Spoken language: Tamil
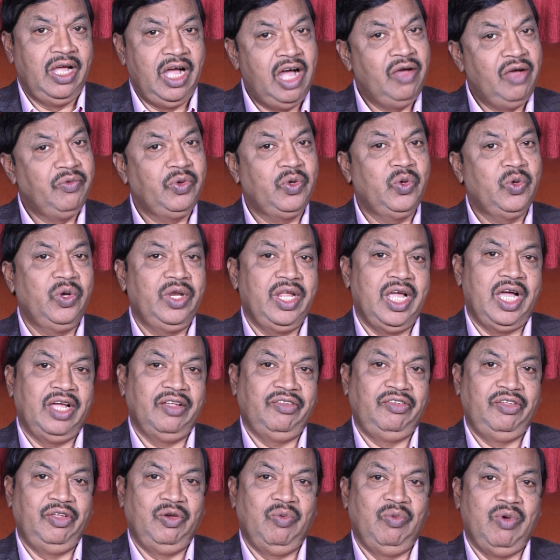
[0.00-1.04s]
ஆவிக்குரிய
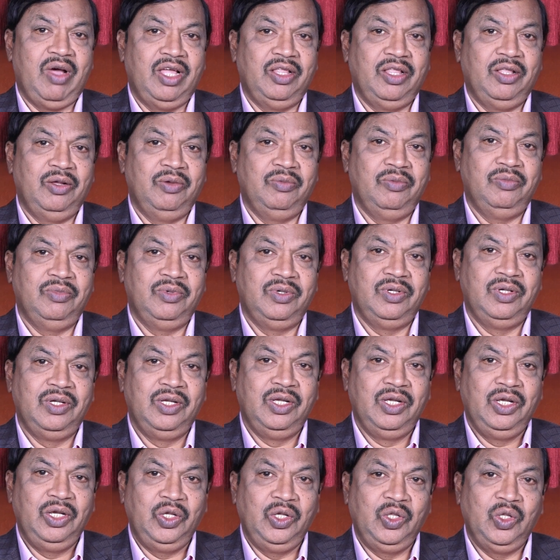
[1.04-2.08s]
ஆசிர்வாதம்
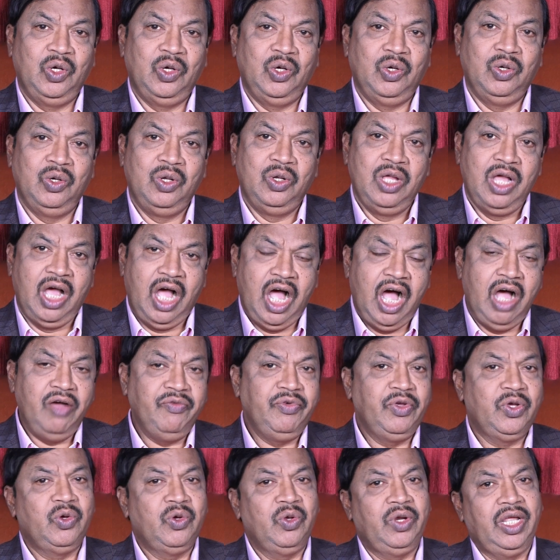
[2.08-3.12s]
இதோ
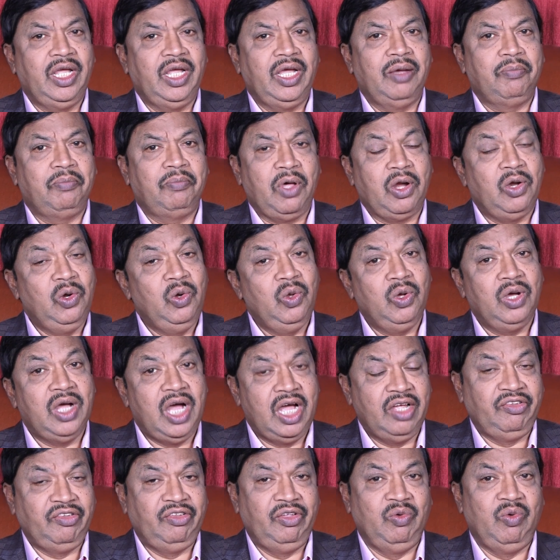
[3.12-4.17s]
ஆவிக்குரிய பரலோக
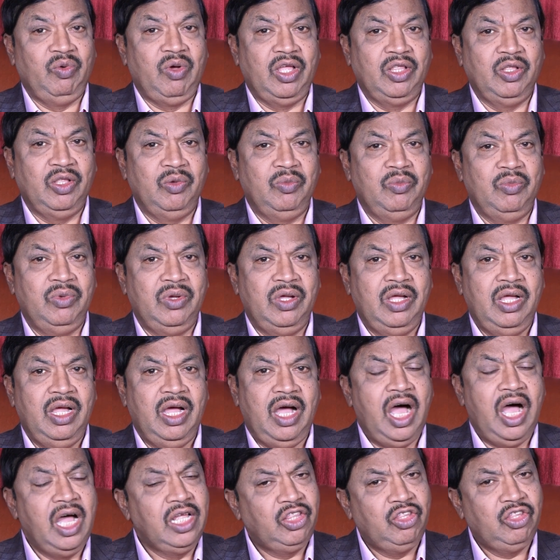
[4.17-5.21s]
ஆசிர்வாதம்
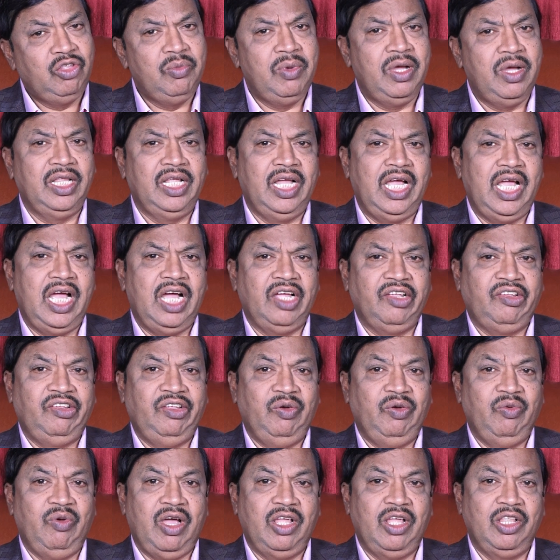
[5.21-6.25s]
ஆத்துமாதாய
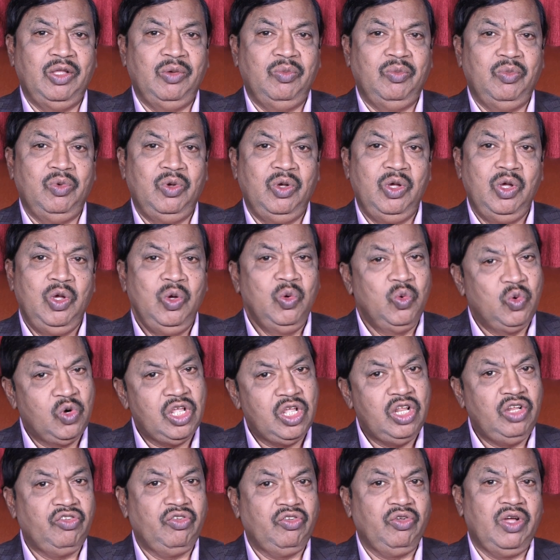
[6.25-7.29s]
ஆசிர்வாதம்
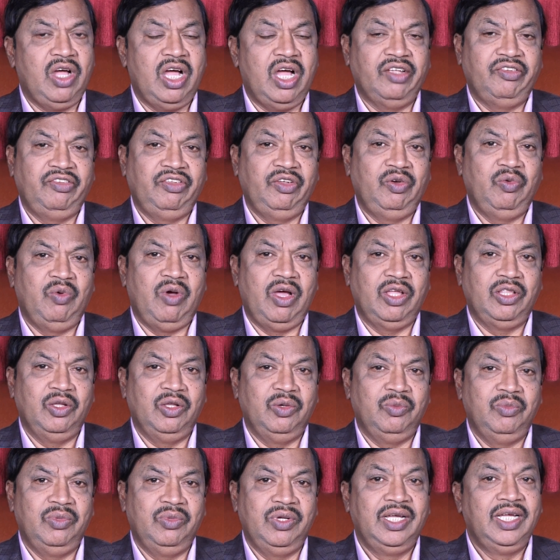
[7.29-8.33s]
உடல் சுக
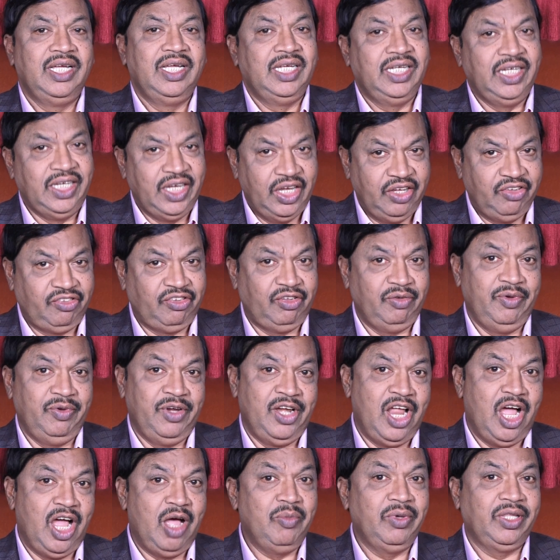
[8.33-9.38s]
ஆசிர்வாதம்
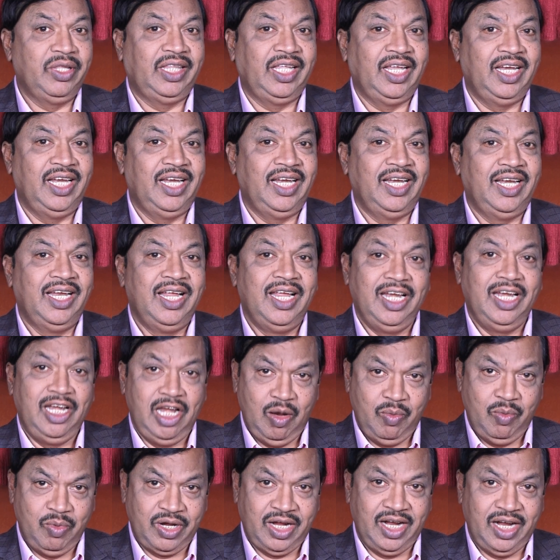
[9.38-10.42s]
இயேசுவின் நாமத்தில்
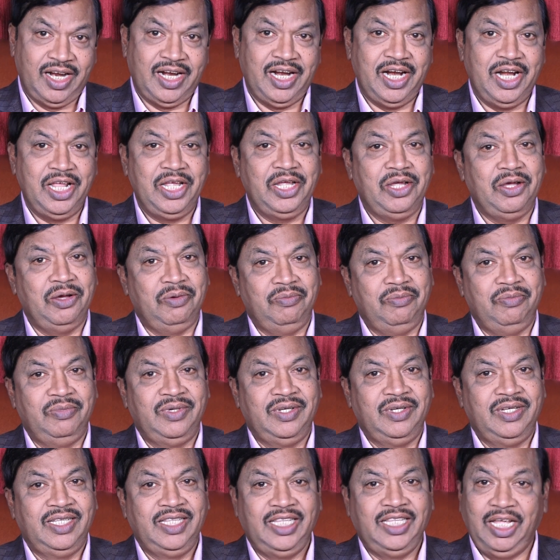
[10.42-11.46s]
நமக்கு கிடைக்கும்
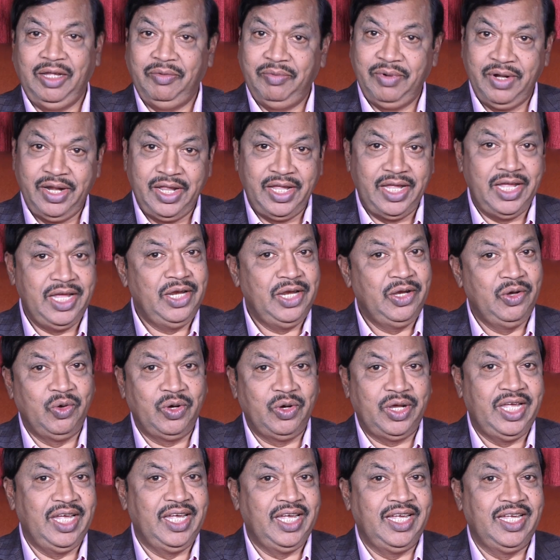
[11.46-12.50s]
தேவனையே
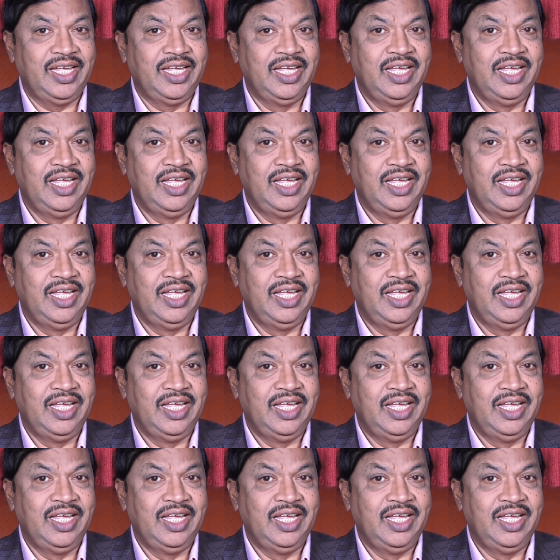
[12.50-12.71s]
நோக்கி